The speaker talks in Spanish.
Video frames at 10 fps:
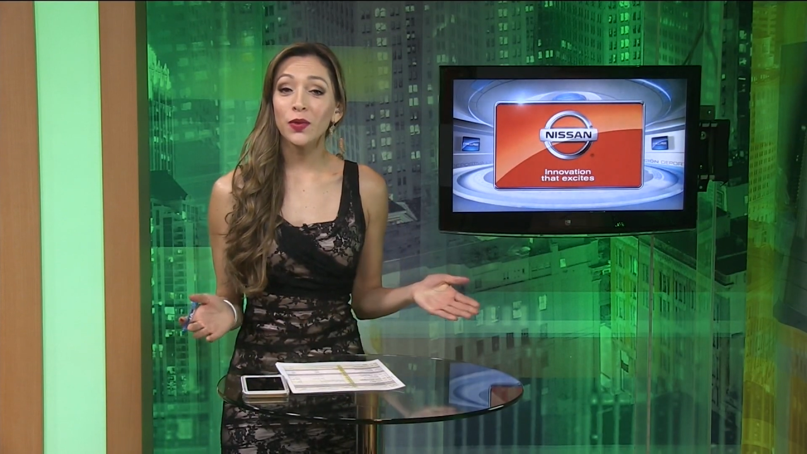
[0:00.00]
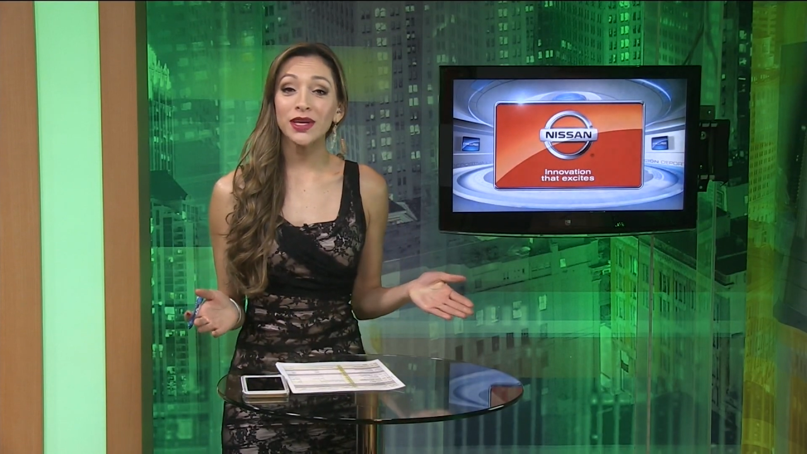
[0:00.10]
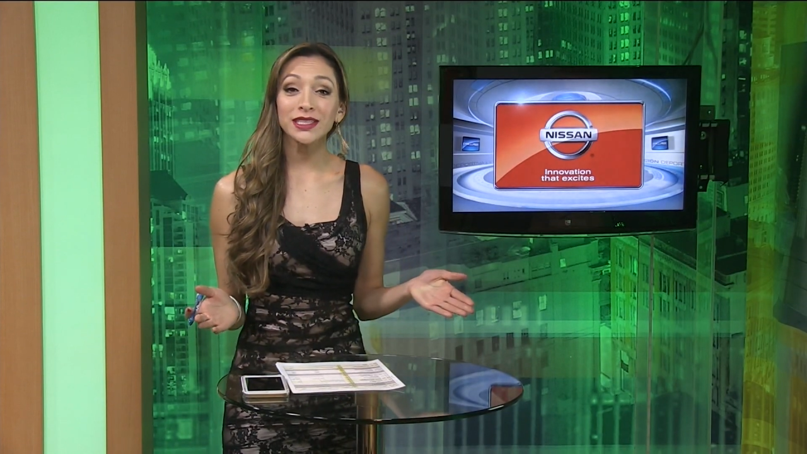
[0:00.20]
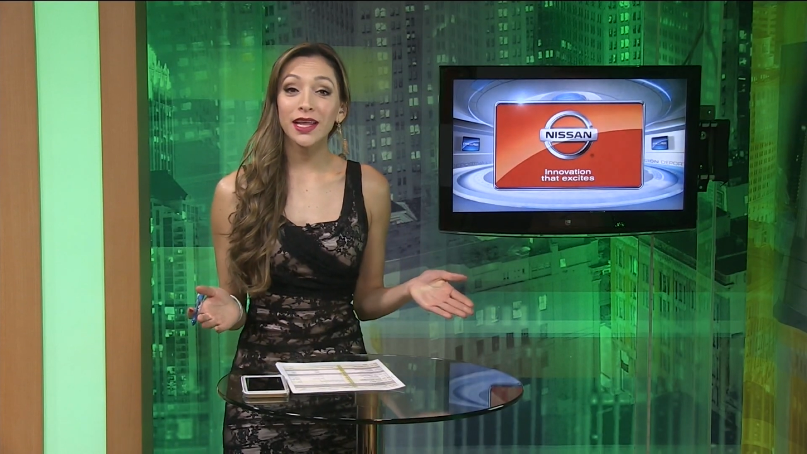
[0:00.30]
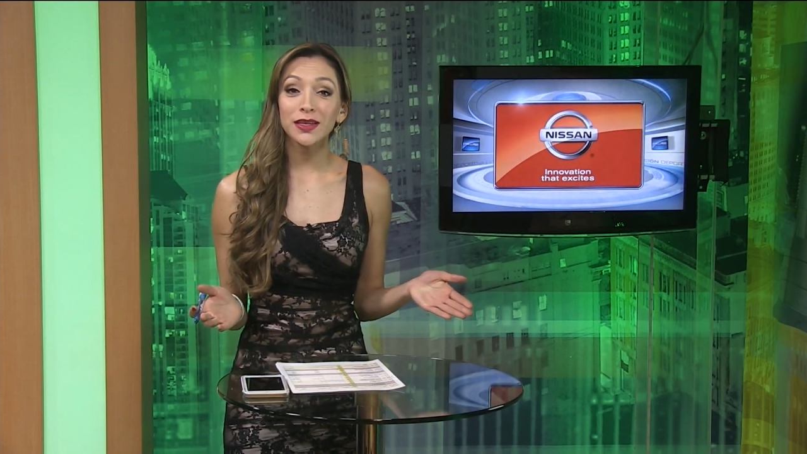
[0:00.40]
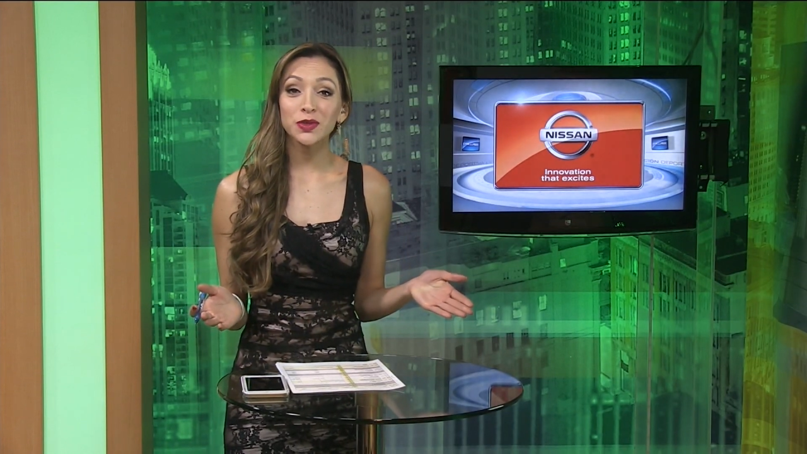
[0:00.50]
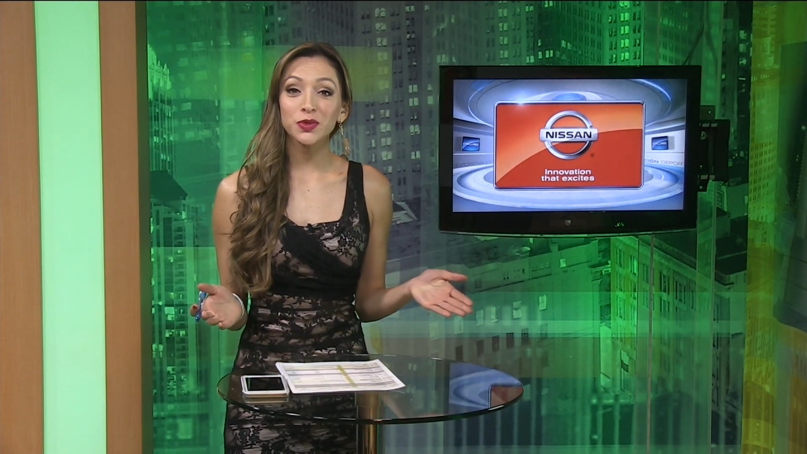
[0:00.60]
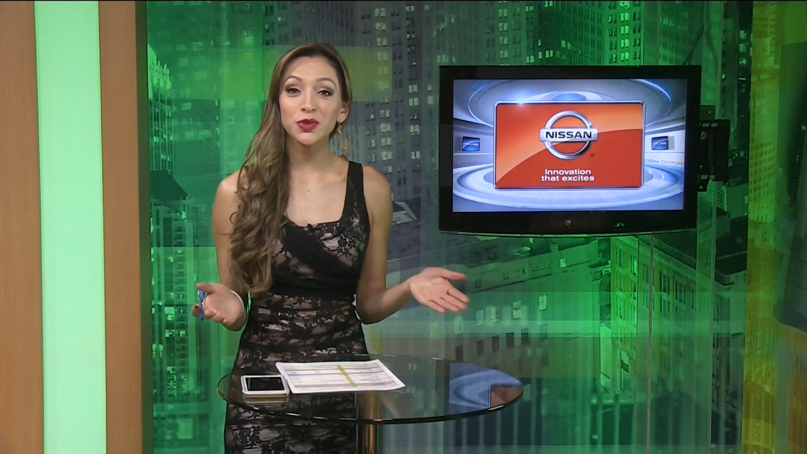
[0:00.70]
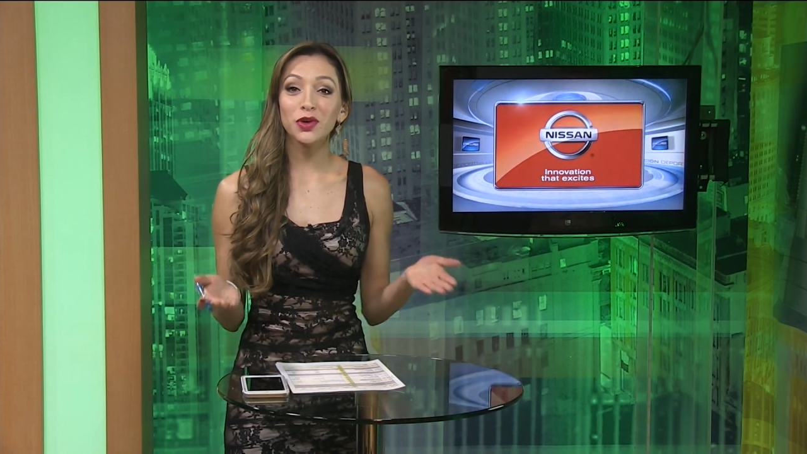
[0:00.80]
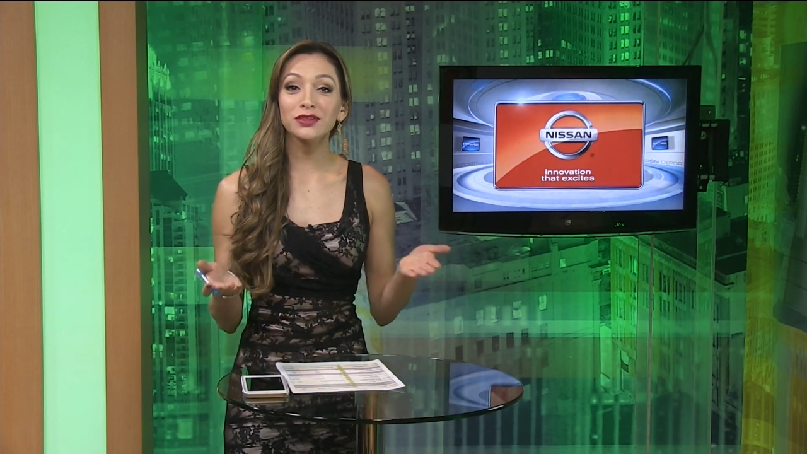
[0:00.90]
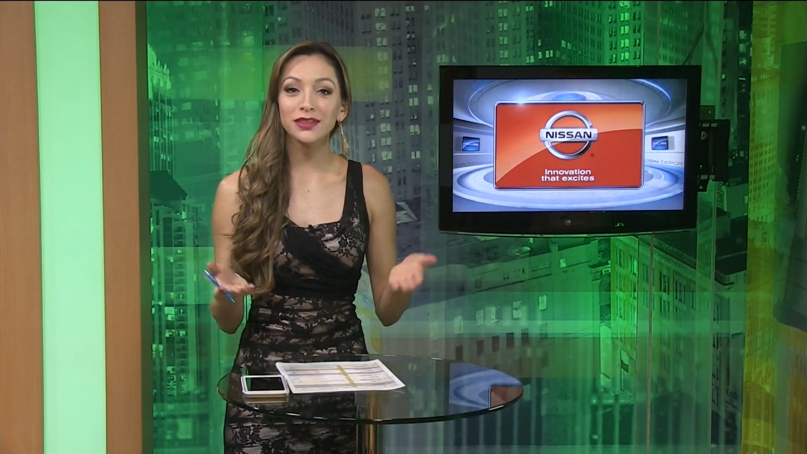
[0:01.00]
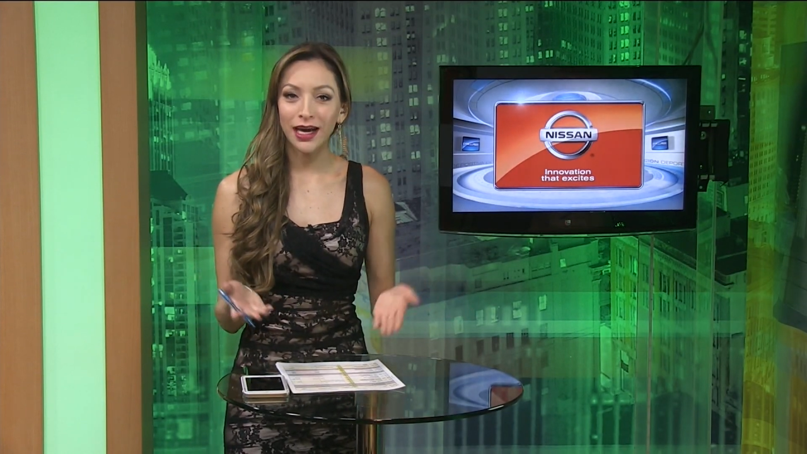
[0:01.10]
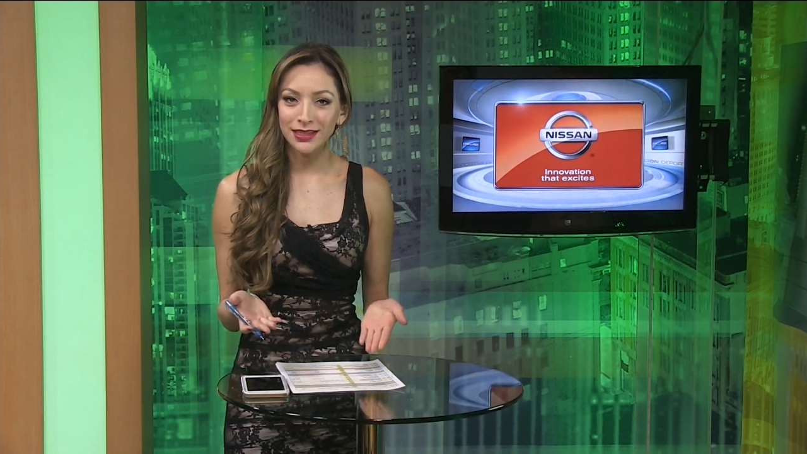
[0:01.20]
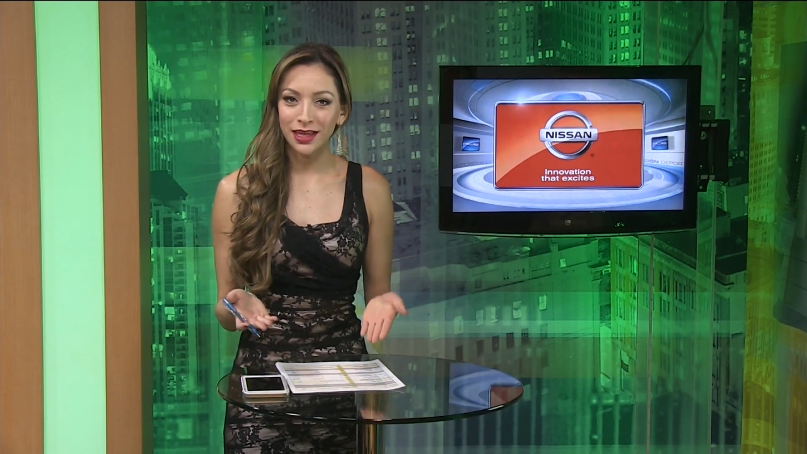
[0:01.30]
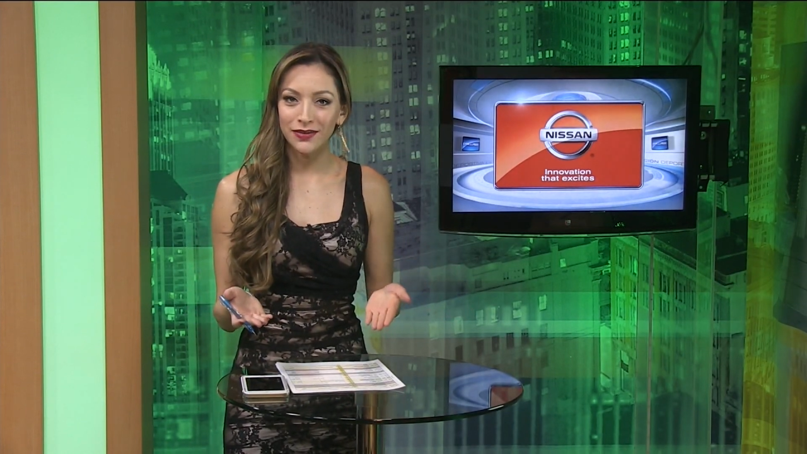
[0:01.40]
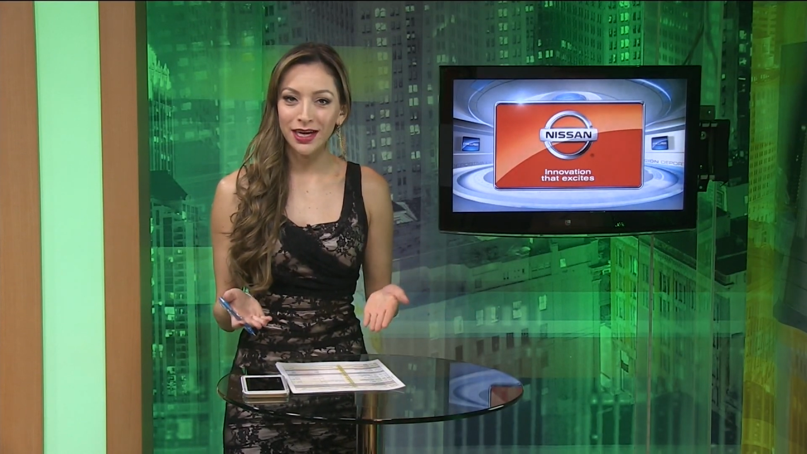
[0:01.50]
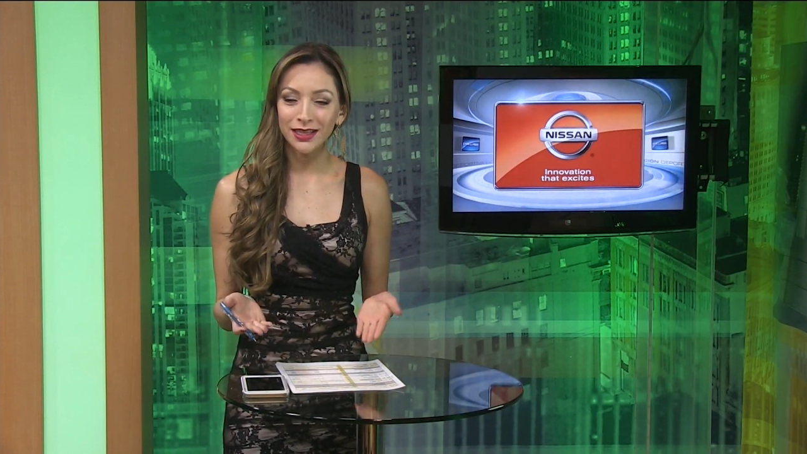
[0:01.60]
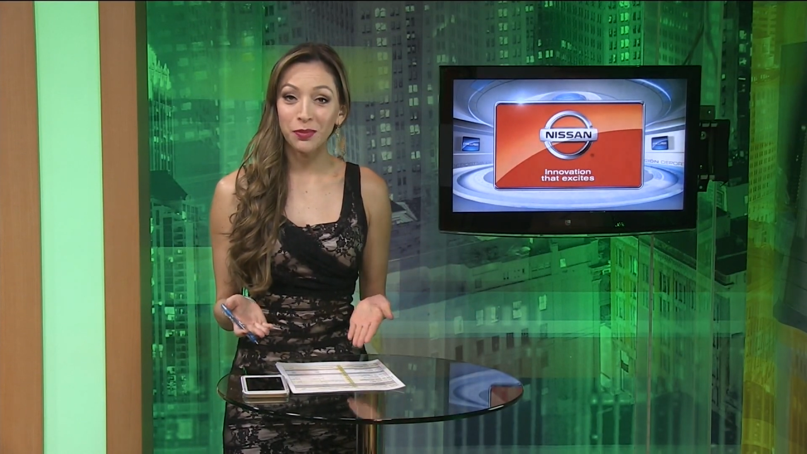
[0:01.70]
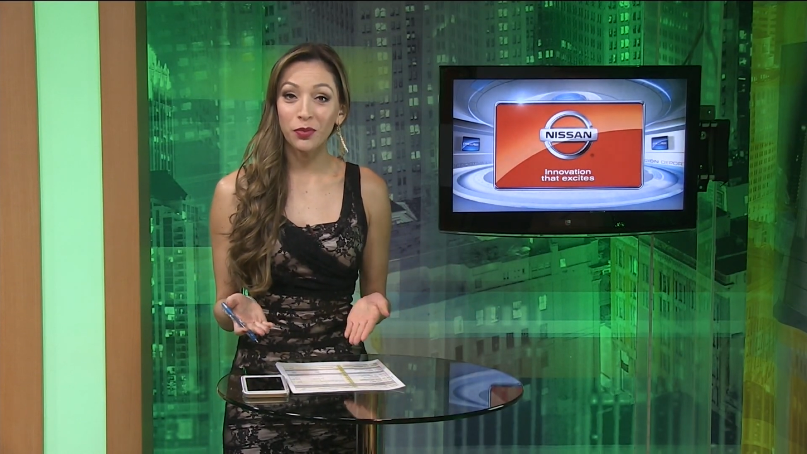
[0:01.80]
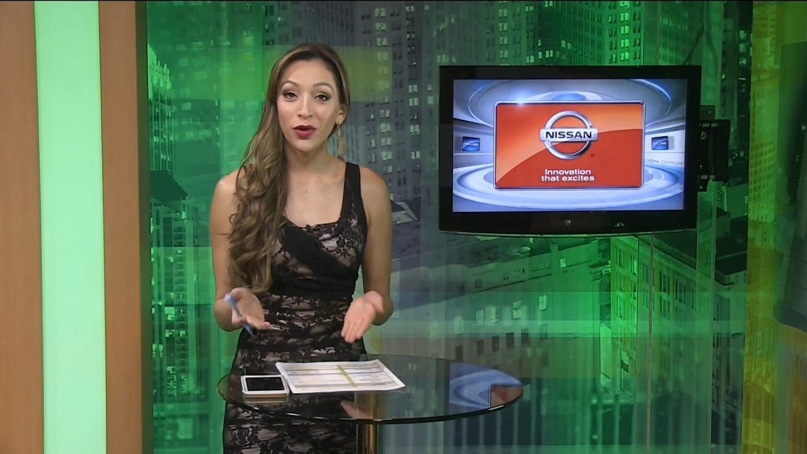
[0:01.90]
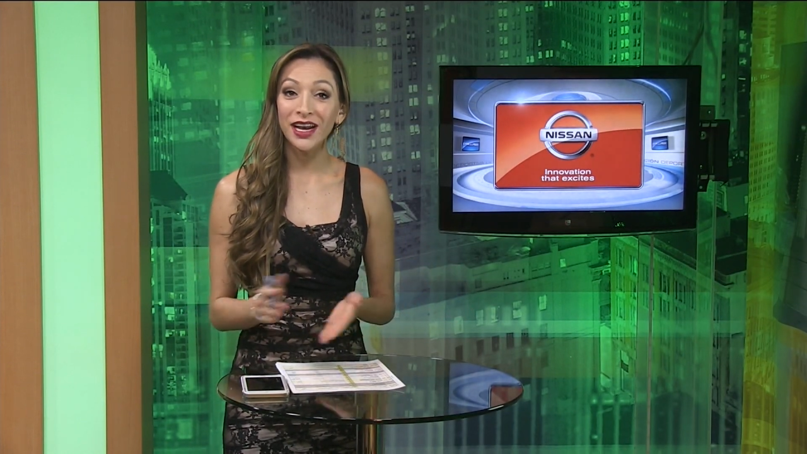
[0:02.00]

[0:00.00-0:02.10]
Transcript: y nuestra discusión ya está abierta